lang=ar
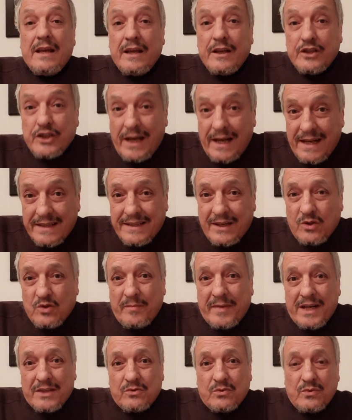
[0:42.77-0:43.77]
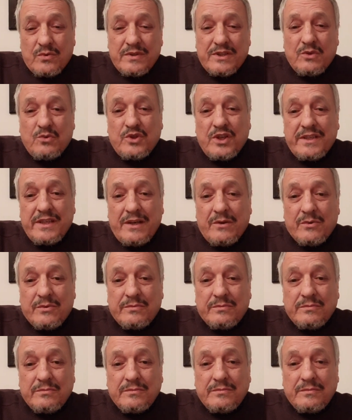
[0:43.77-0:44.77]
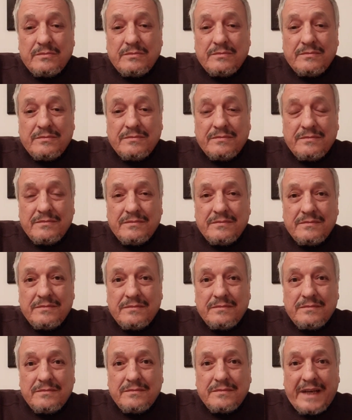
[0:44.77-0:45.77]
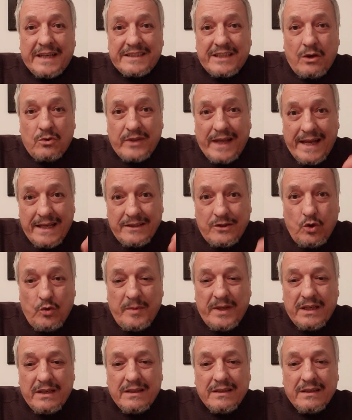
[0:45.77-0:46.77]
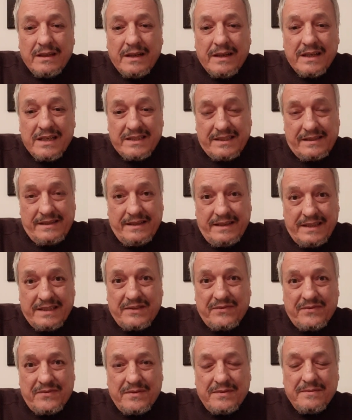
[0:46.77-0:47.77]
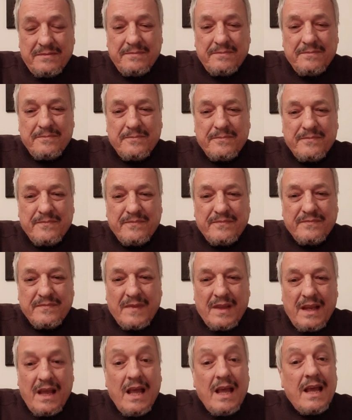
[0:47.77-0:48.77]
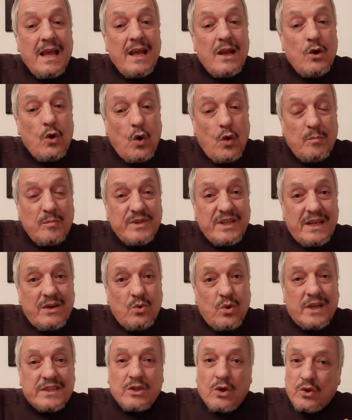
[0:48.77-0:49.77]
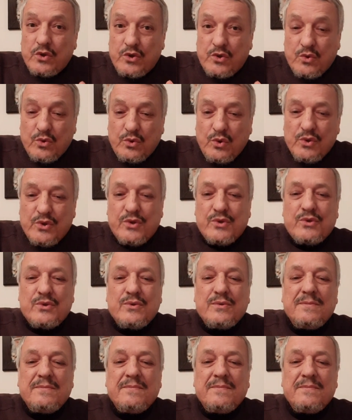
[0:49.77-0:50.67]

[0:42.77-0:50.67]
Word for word: شحال تاخذ مراتو الزوجه ديالو غتاخذ ان دومي النصف النصف الام ديالو غتاخذ السدس